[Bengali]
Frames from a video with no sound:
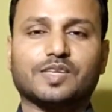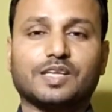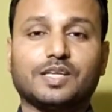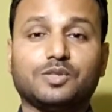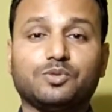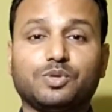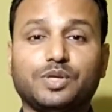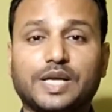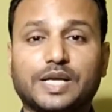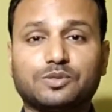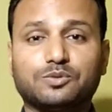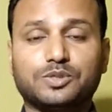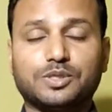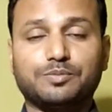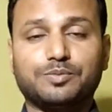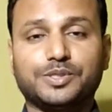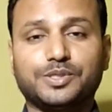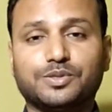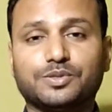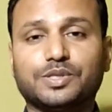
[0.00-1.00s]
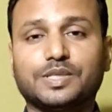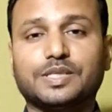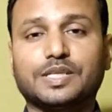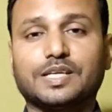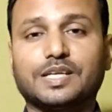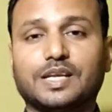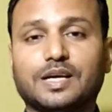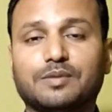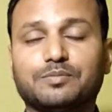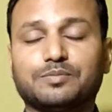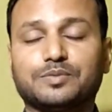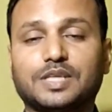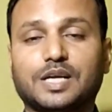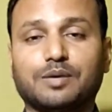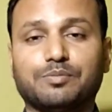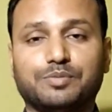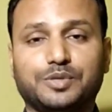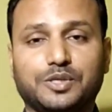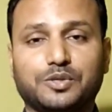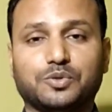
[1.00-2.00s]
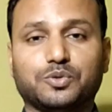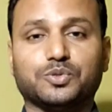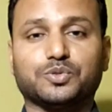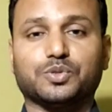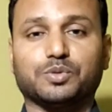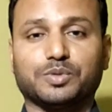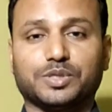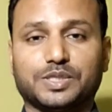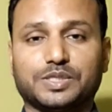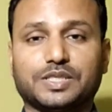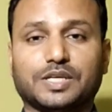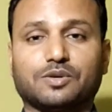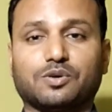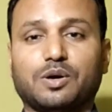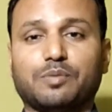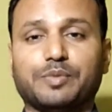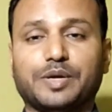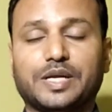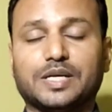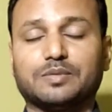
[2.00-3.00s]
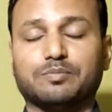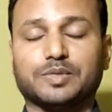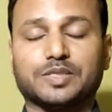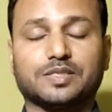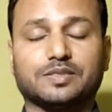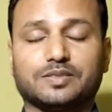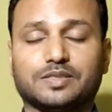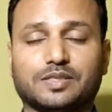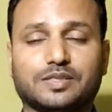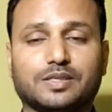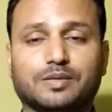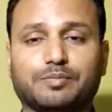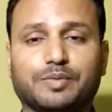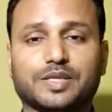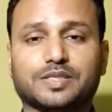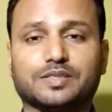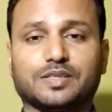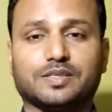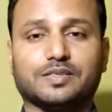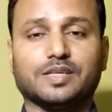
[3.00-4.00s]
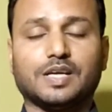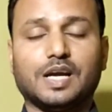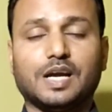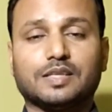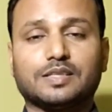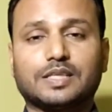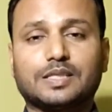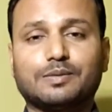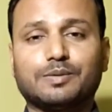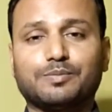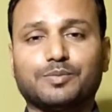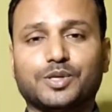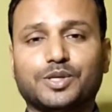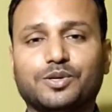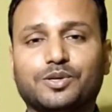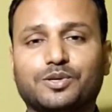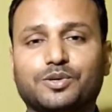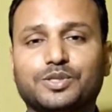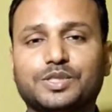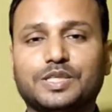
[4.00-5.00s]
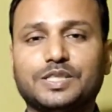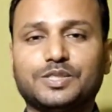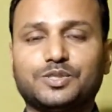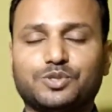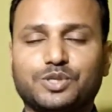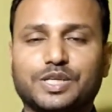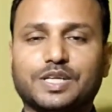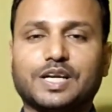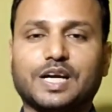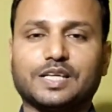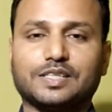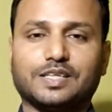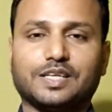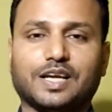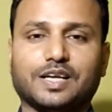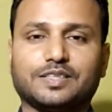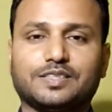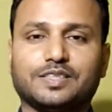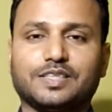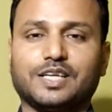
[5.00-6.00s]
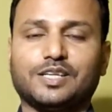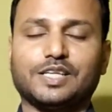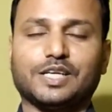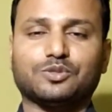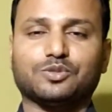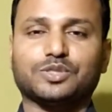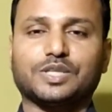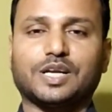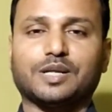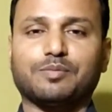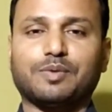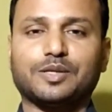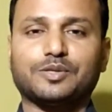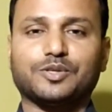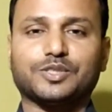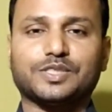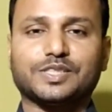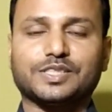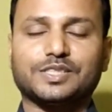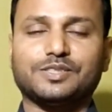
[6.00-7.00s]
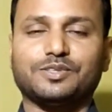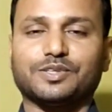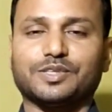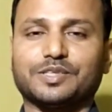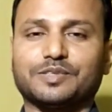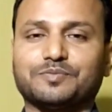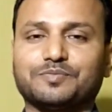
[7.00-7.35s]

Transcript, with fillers: কিন্তু এই এক দুটো ভিডিওতেই দেখলাম যা ভিউজ তোমাদের যা কমেন্ট মেসেঞ্জারে যা মেসেজ তাতে আমার মনে হলো যে নিশ্চয়ই এটা কাজে লাগছে নাহলে এত সারা পাওয়া যাচ্ছে কী করে